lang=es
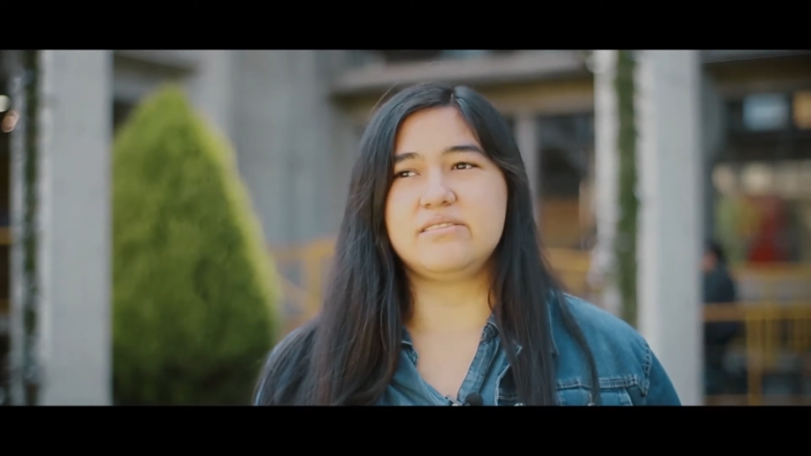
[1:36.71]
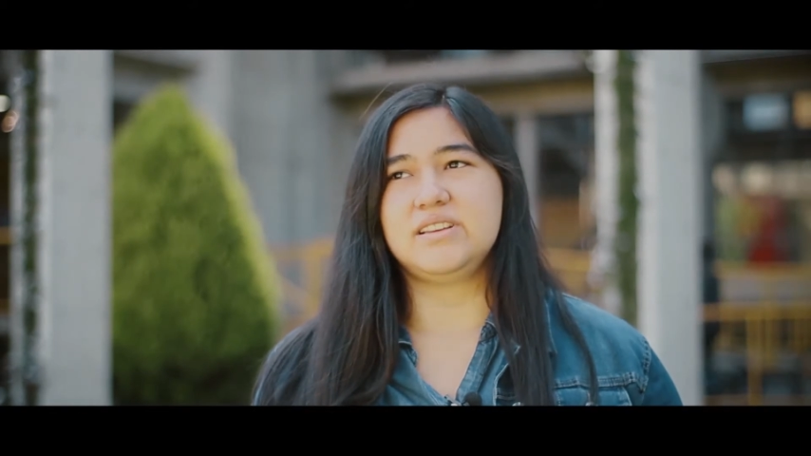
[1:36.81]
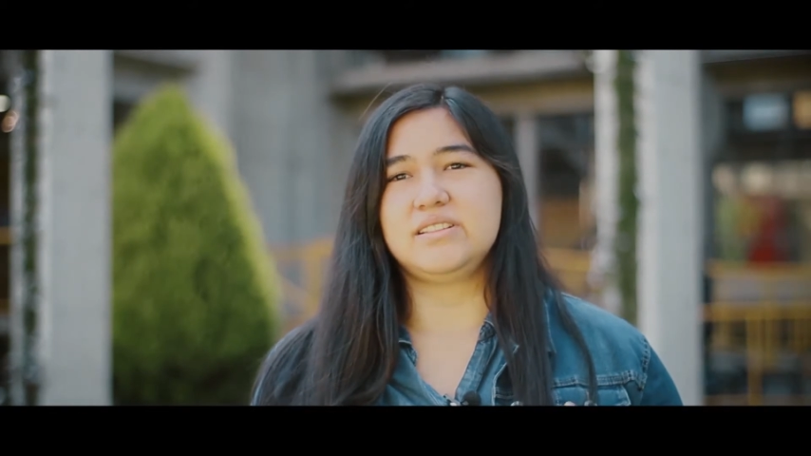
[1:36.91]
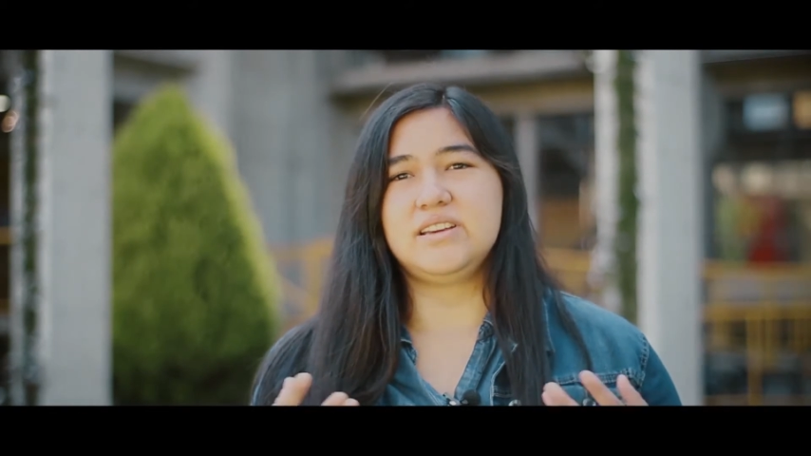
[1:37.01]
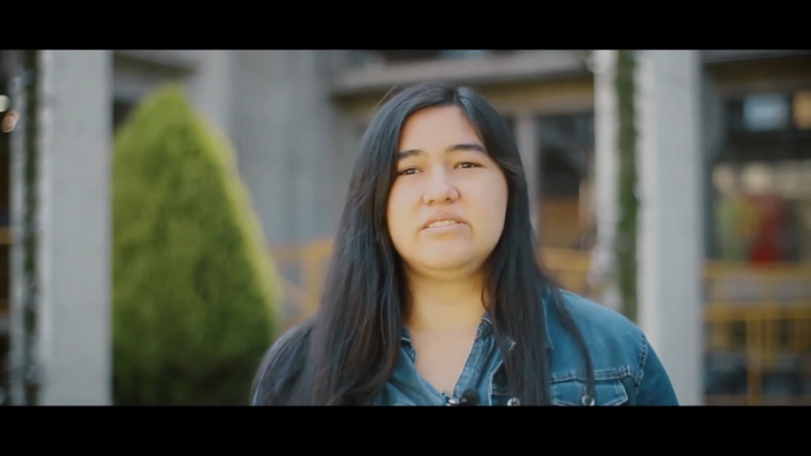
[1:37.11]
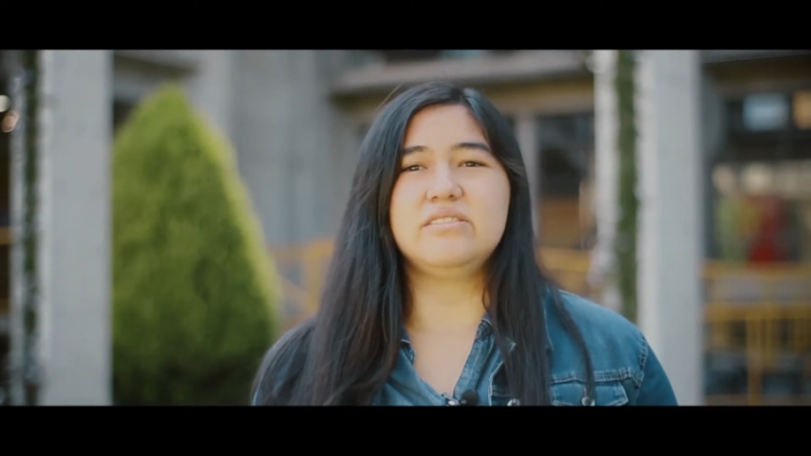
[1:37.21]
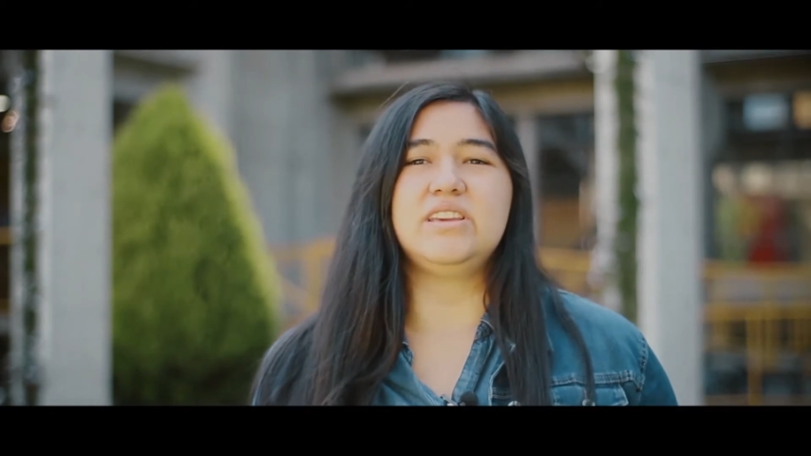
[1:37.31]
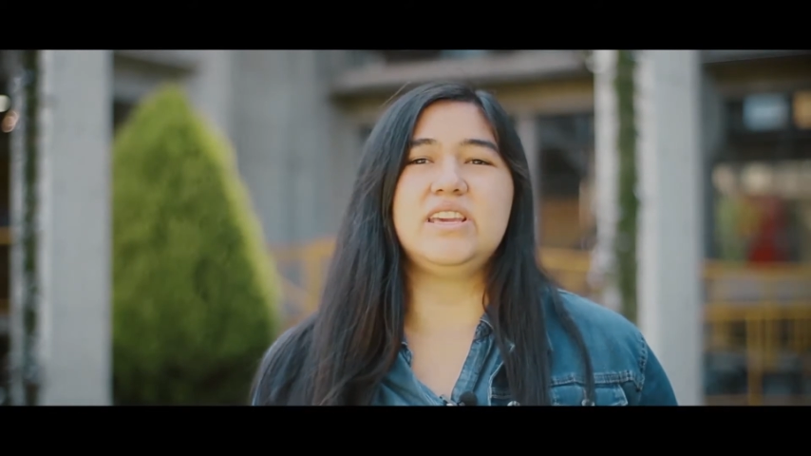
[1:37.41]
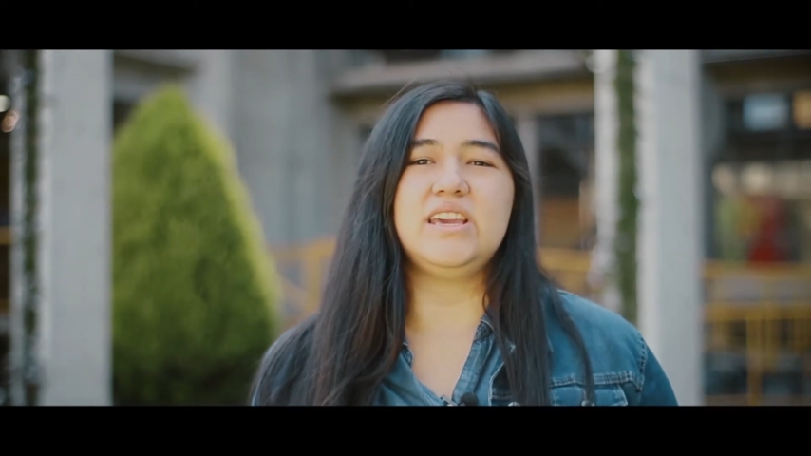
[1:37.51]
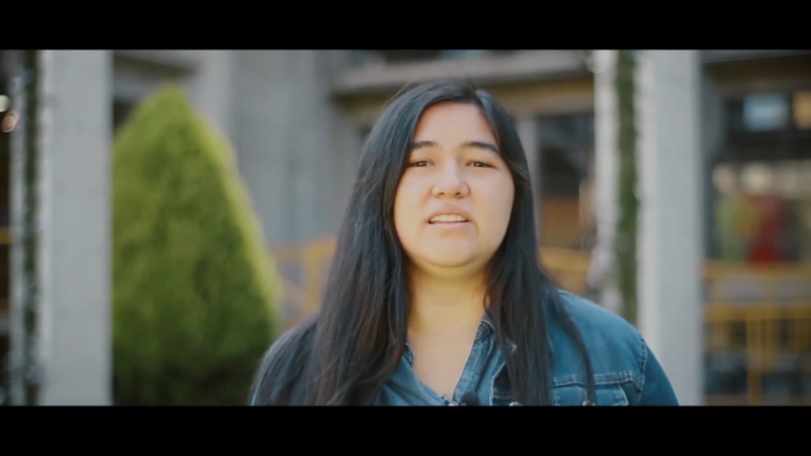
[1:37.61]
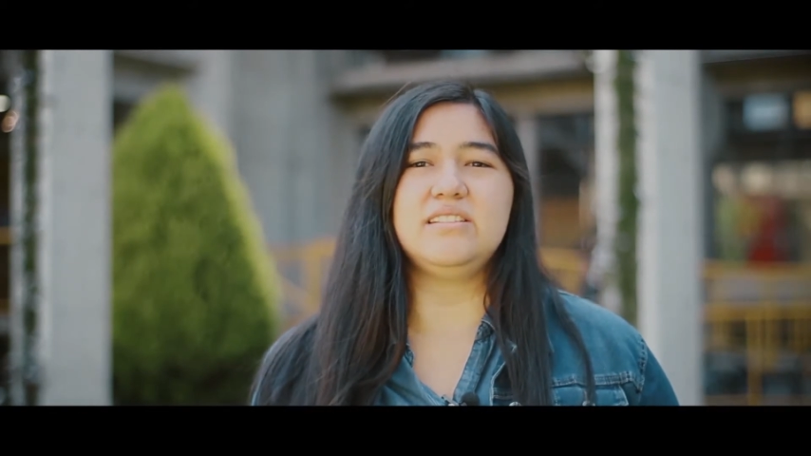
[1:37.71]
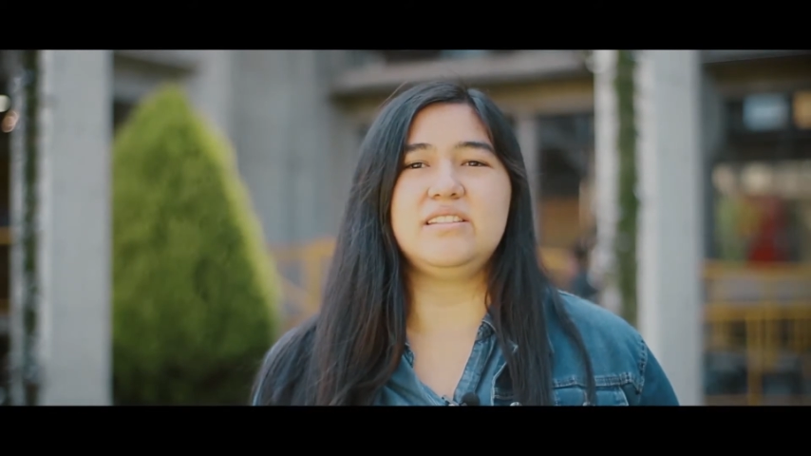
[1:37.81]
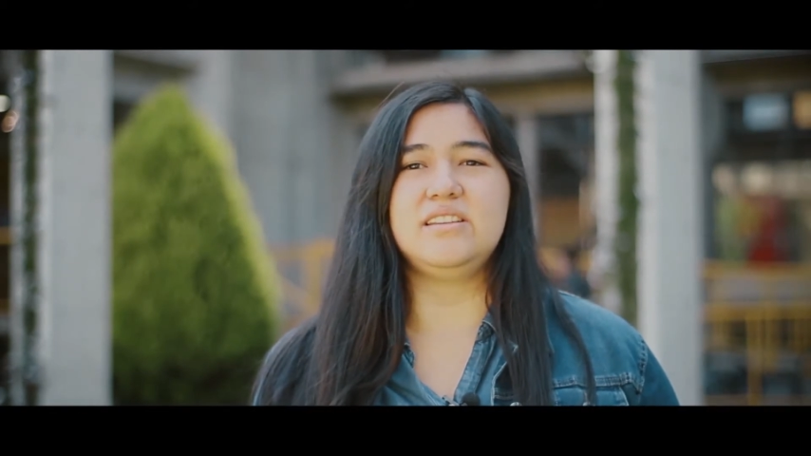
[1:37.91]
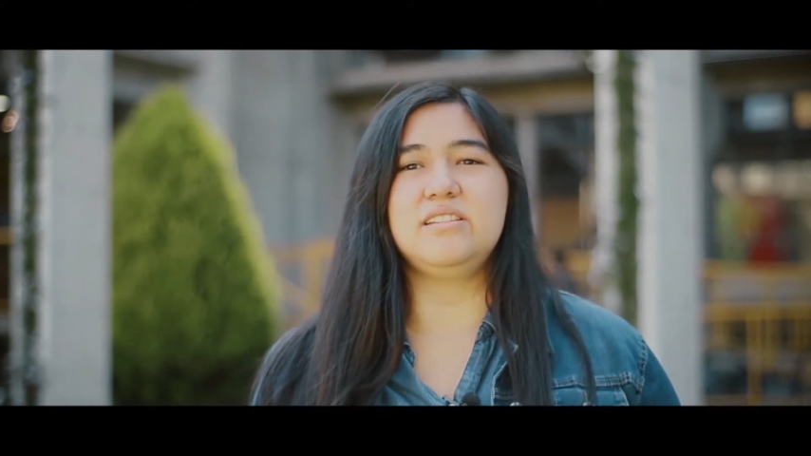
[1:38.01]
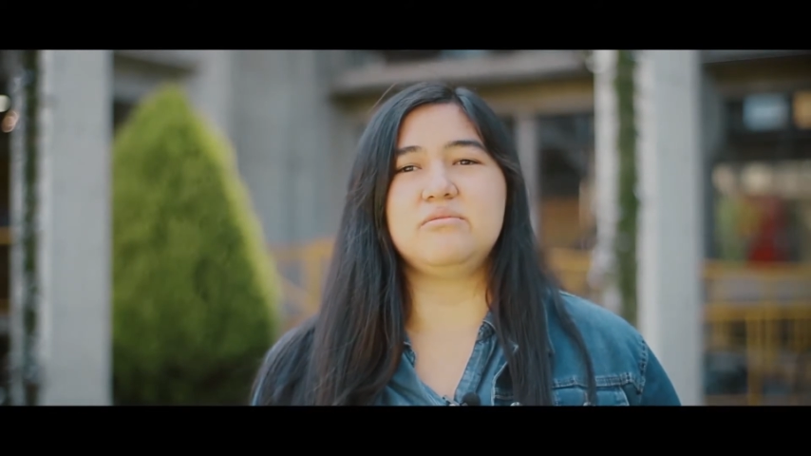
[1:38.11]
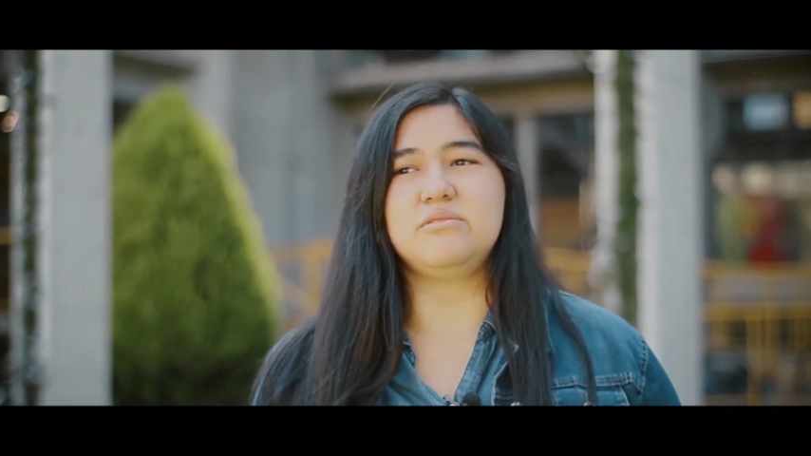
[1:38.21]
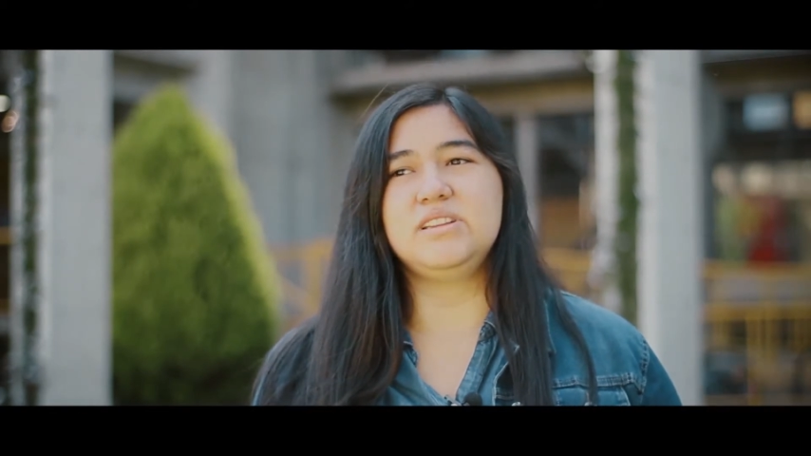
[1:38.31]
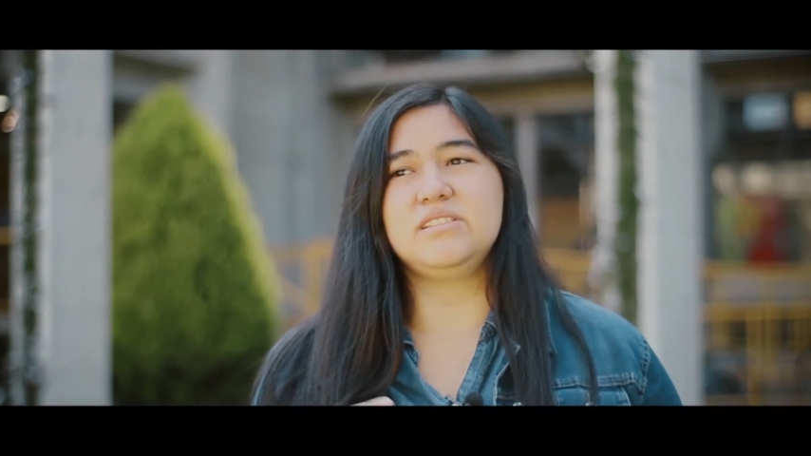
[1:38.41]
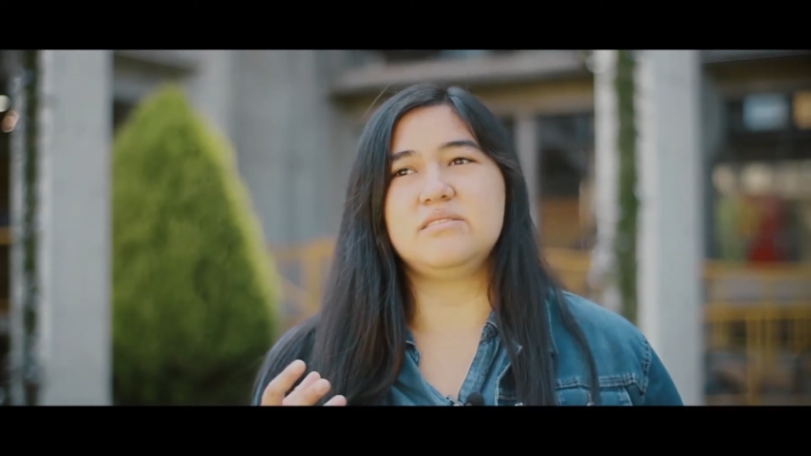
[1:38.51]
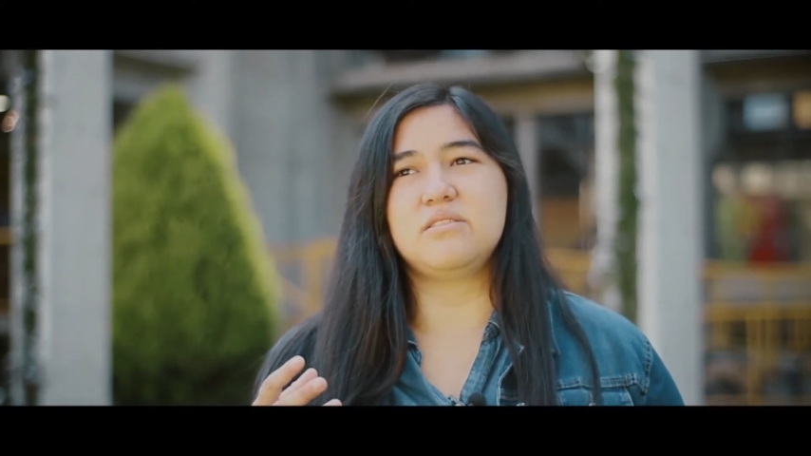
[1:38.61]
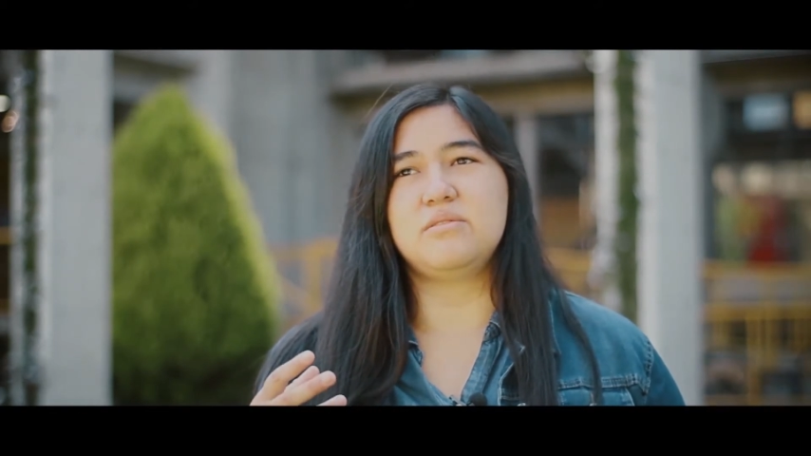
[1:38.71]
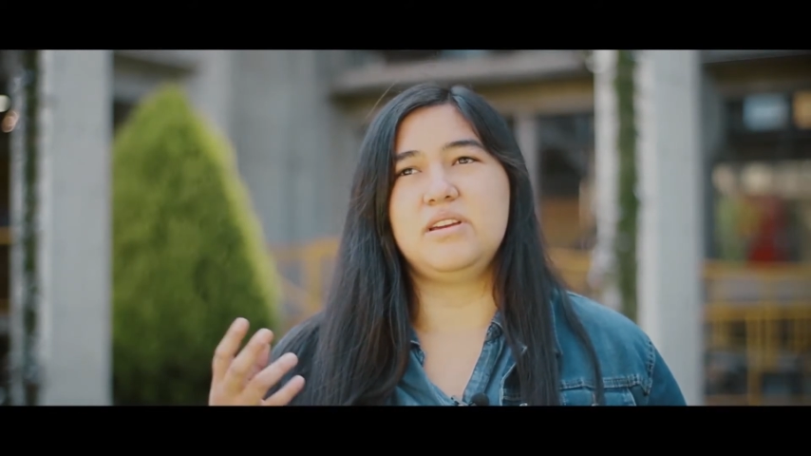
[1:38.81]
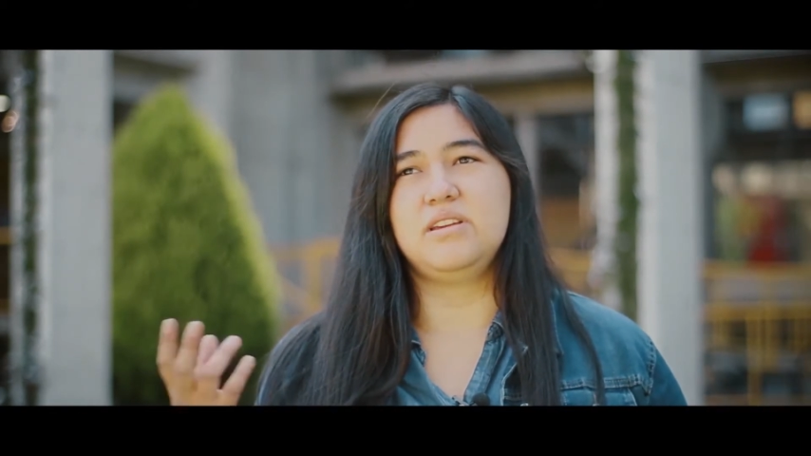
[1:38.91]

contactar con gente, unir, eh,